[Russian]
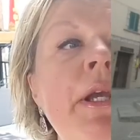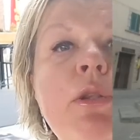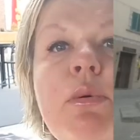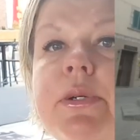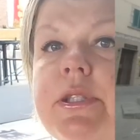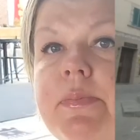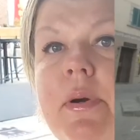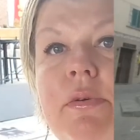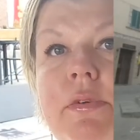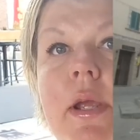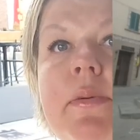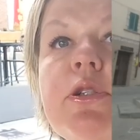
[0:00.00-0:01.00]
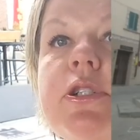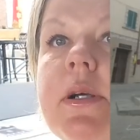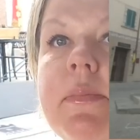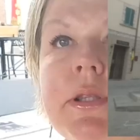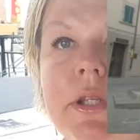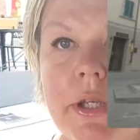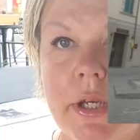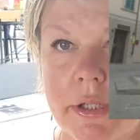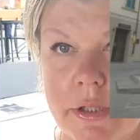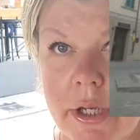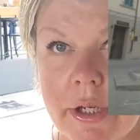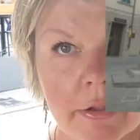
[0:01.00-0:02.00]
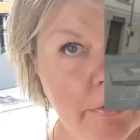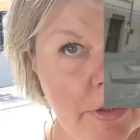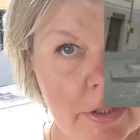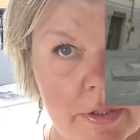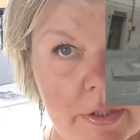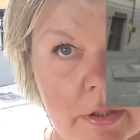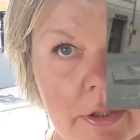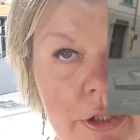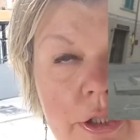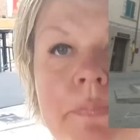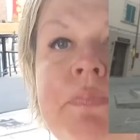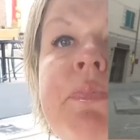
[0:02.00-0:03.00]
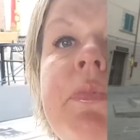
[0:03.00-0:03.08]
но мы тебя уверяем, что сама ты никогда этого не сделаешь.